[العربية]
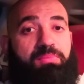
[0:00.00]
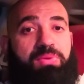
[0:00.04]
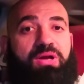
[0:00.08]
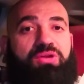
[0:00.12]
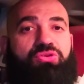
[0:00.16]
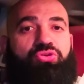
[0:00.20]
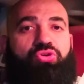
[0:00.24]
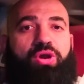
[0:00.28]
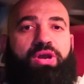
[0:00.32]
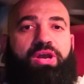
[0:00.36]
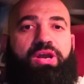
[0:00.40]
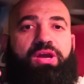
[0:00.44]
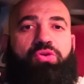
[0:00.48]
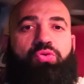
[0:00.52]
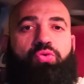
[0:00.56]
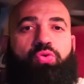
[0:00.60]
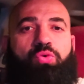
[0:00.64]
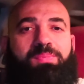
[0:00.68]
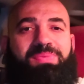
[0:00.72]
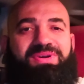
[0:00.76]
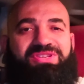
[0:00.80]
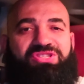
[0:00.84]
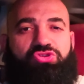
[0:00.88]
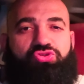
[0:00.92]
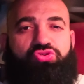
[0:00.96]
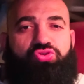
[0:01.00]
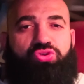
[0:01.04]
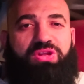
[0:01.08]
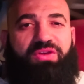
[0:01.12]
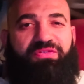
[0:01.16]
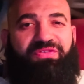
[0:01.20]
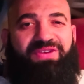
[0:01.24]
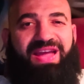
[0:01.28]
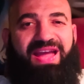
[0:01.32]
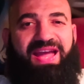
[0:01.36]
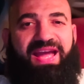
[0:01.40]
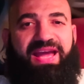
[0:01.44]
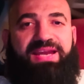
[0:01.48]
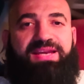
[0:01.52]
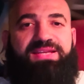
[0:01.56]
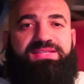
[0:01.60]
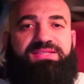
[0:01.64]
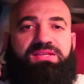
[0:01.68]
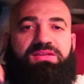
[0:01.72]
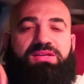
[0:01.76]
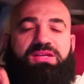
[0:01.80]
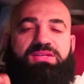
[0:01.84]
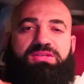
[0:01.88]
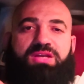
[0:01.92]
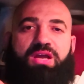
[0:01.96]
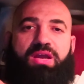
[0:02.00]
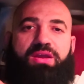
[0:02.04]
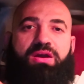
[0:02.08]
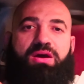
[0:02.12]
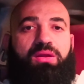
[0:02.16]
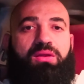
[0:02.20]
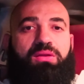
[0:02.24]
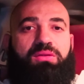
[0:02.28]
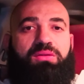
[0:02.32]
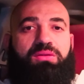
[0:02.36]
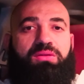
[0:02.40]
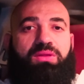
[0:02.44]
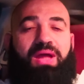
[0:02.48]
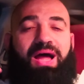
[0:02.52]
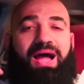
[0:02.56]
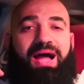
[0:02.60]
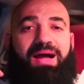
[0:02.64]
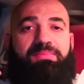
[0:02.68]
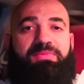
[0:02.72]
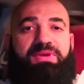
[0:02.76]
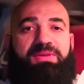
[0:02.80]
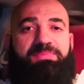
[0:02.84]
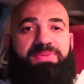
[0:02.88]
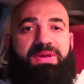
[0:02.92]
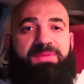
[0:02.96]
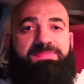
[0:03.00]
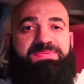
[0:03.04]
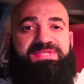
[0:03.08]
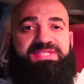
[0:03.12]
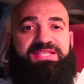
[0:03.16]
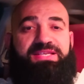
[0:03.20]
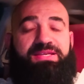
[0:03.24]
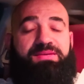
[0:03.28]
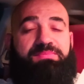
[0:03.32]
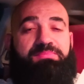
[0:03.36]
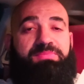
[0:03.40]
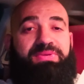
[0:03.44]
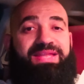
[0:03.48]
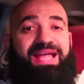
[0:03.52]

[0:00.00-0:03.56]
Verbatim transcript: برضه حلو بس الصودا فيه اقل سنه صغيره طعم البيبسي